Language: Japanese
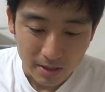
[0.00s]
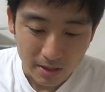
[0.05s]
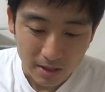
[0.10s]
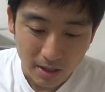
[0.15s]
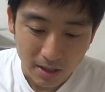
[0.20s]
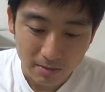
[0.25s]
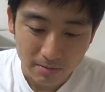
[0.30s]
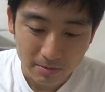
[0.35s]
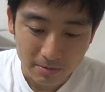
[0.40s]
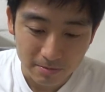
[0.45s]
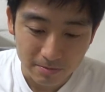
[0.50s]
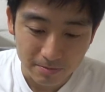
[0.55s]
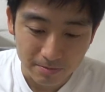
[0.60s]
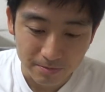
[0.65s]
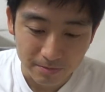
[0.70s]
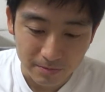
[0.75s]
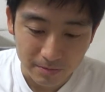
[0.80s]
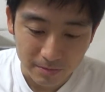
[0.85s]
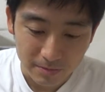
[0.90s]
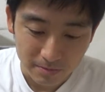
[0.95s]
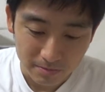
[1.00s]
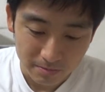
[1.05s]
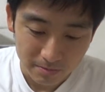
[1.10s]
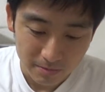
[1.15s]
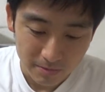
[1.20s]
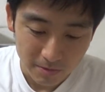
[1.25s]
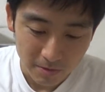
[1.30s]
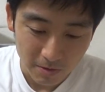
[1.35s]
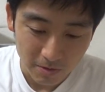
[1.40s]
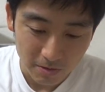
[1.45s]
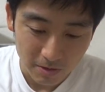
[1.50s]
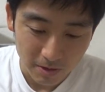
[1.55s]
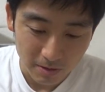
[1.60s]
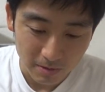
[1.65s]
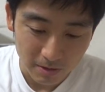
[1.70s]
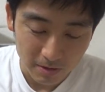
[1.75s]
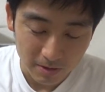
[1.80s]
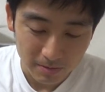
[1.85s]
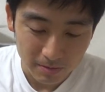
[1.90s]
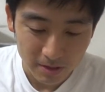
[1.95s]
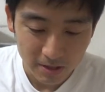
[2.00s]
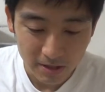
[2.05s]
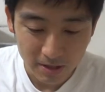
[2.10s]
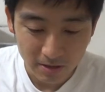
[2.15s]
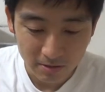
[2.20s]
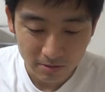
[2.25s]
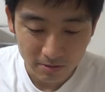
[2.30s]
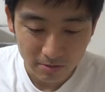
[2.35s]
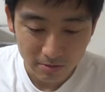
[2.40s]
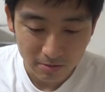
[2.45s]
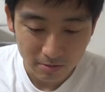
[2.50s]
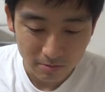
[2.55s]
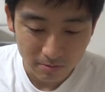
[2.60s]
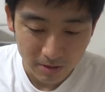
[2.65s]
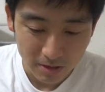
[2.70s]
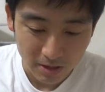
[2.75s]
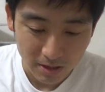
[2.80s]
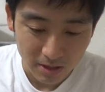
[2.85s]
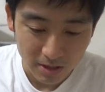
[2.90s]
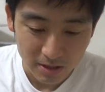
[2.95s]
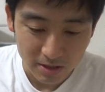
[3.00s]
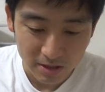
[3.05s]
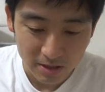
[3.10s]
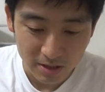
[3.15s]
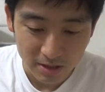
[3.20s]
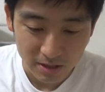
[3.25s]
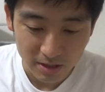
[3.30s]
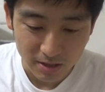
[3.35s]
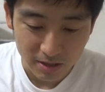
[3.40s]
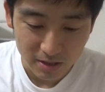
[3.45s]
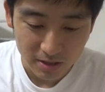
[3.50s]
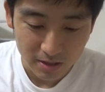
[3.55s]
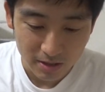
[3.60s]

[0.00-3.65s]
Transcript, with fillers: 多分というかまあちらっと見た感じ